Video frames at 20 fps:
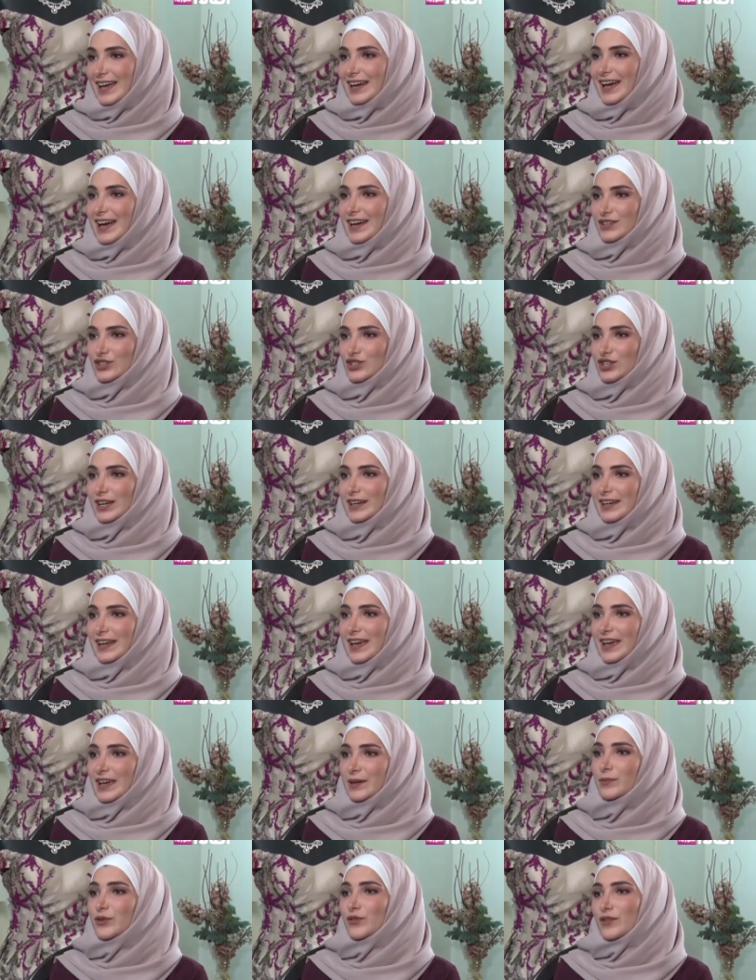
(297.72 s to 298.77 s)
هلا عن
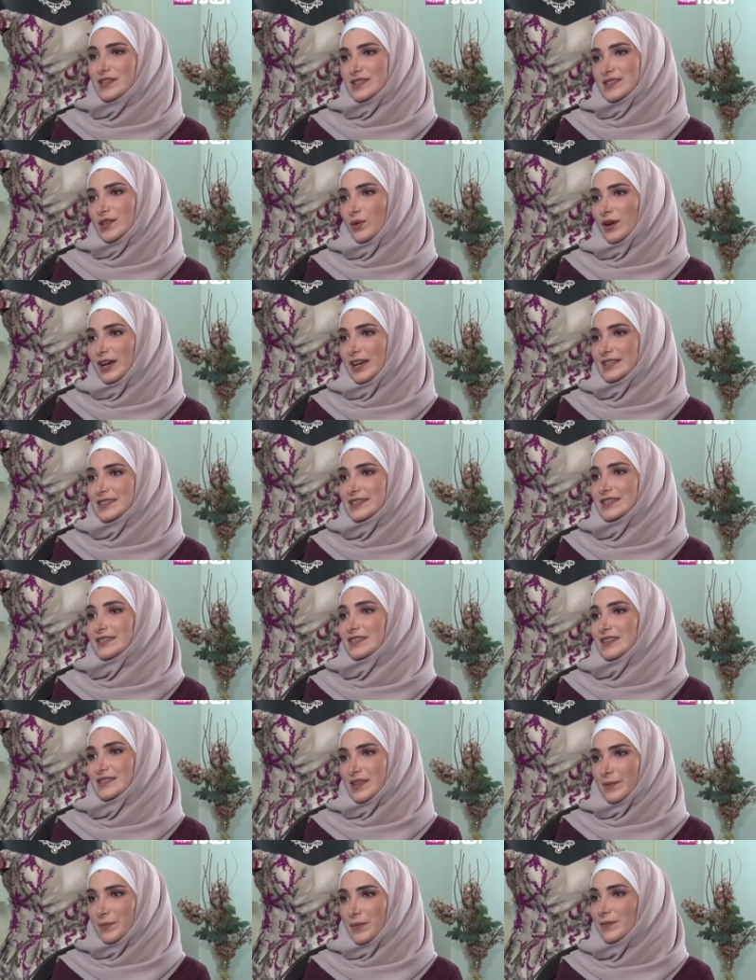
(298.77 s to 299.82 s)
شغلك من وين استوحيتي
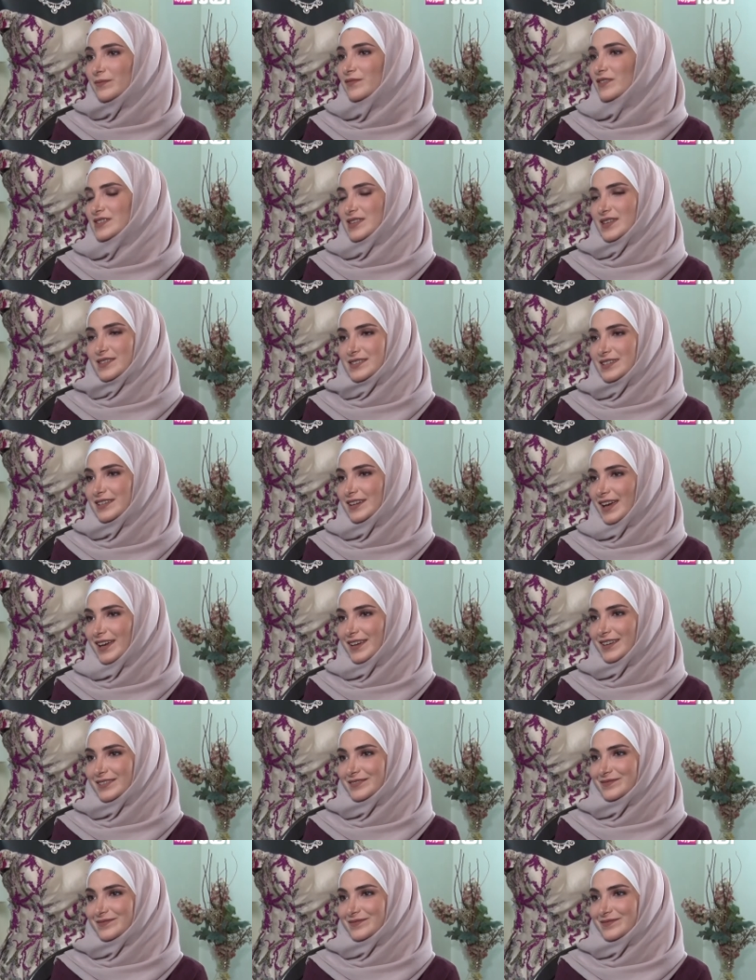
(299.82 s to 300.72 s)
تصاميم فساتينك